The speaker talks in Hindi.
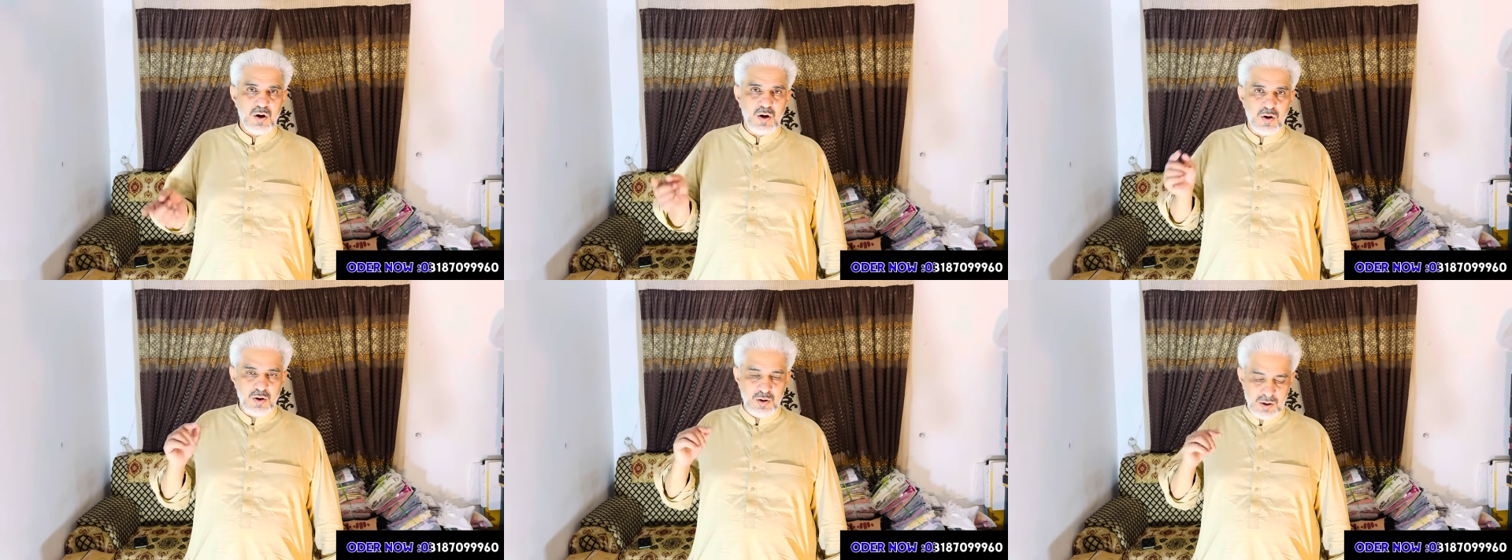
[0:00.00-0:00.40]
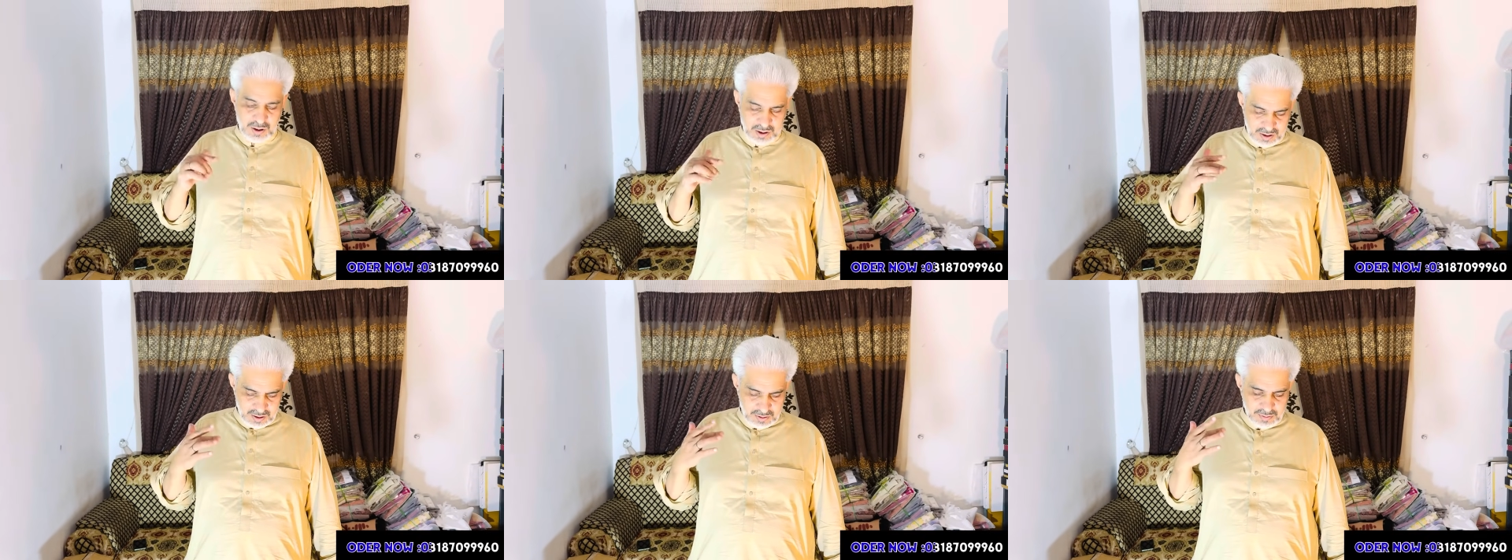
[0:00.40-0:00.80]
और
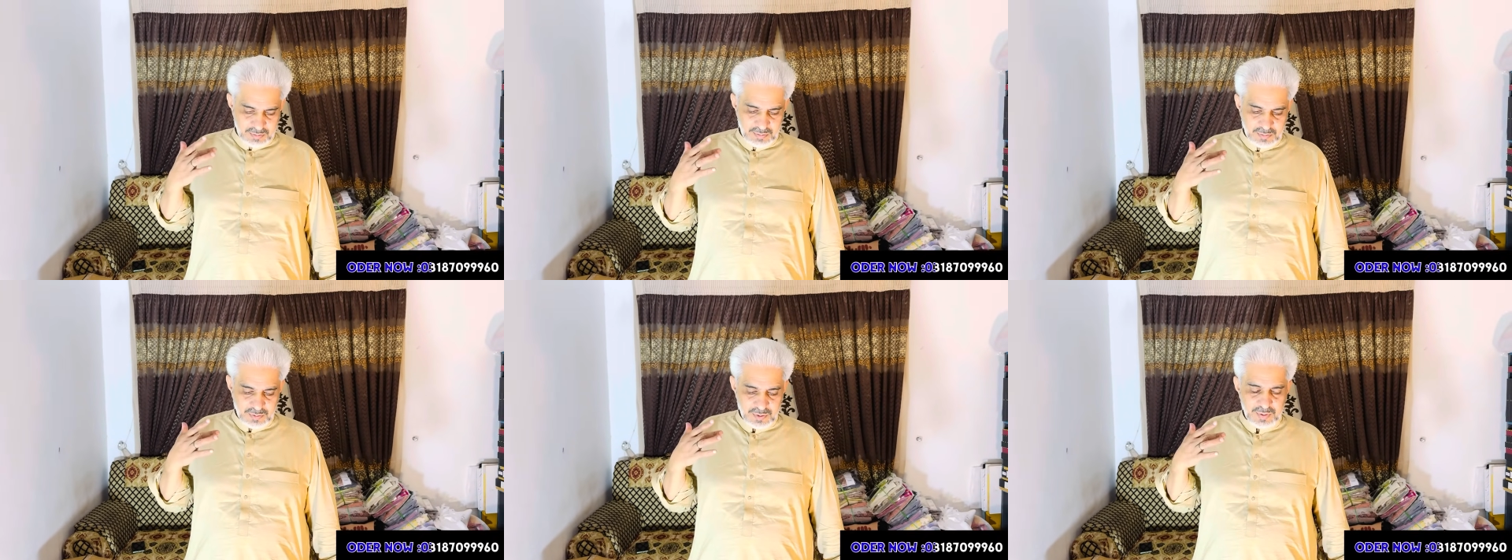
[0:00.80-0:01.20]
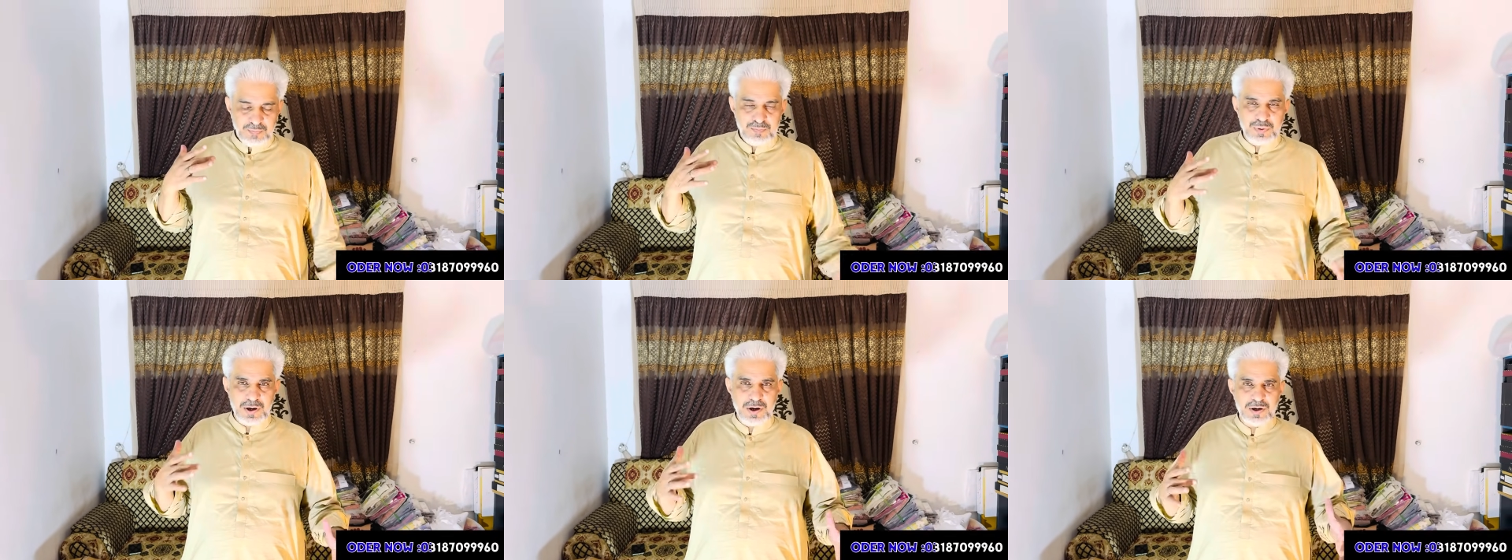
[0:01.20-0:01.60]

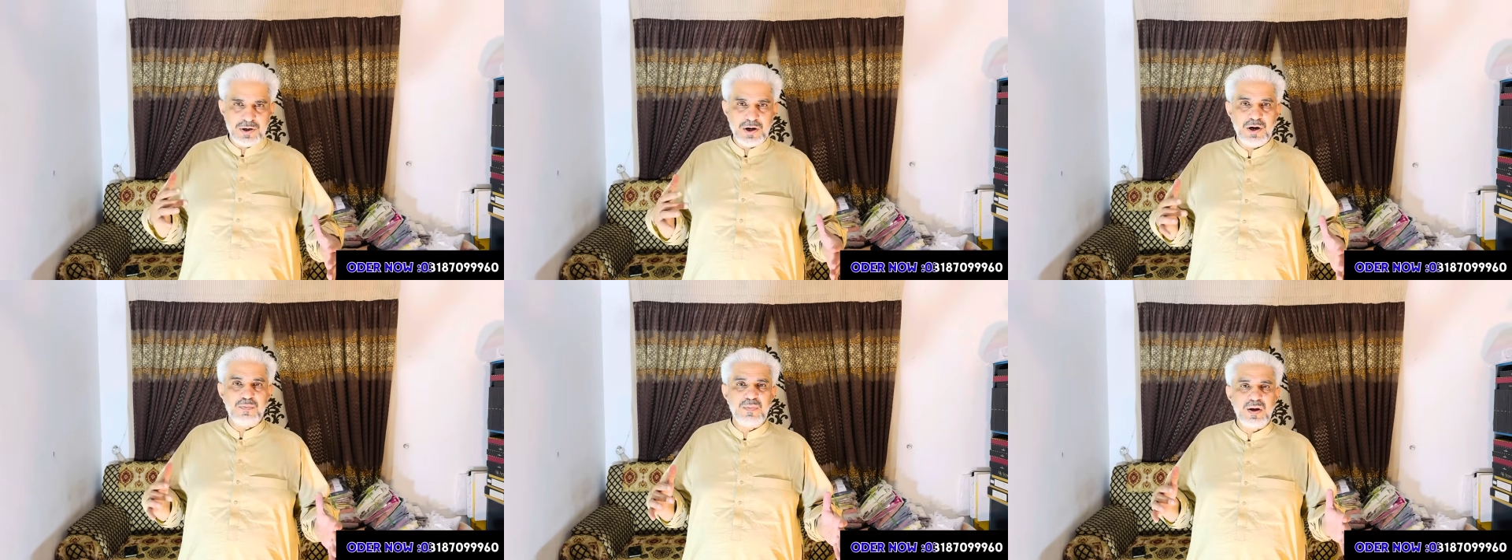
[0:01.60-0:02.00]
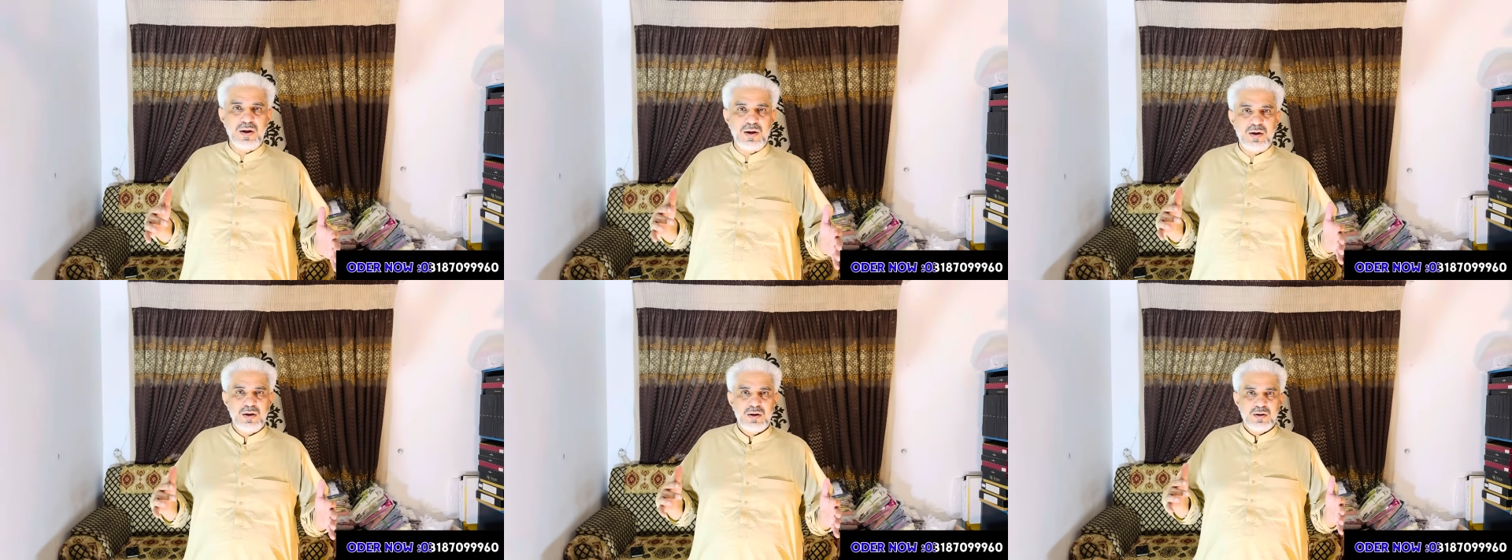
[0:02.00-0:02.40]
प्रिंटेड
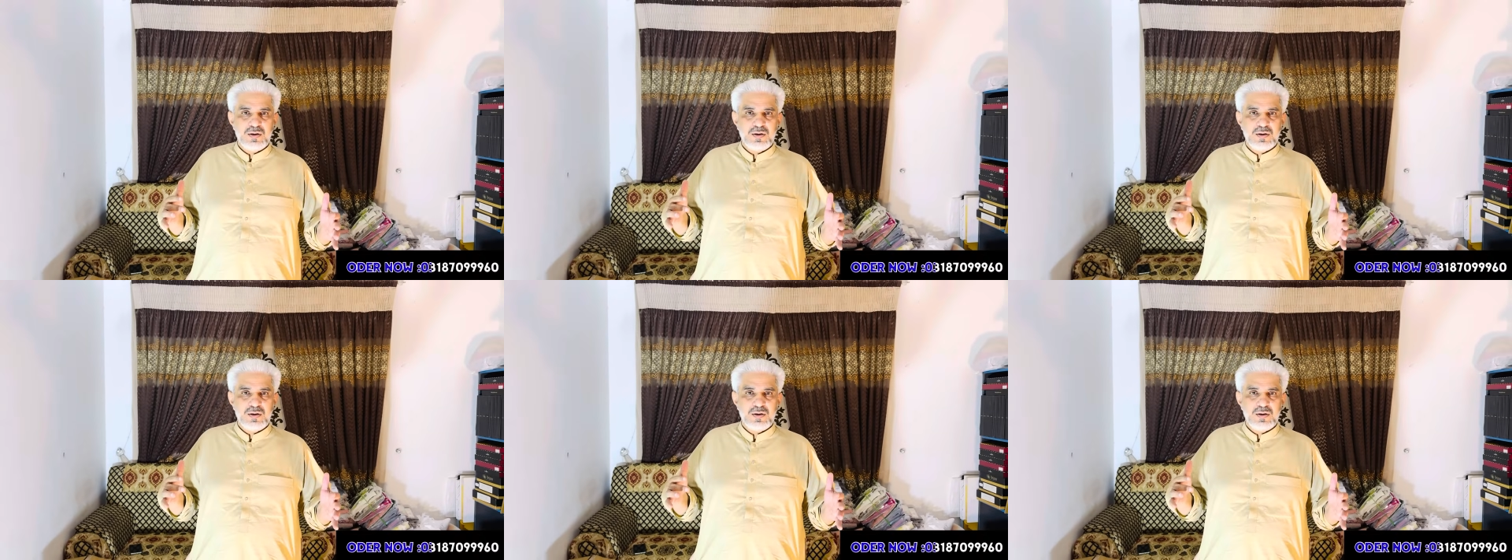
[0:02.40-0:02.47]
में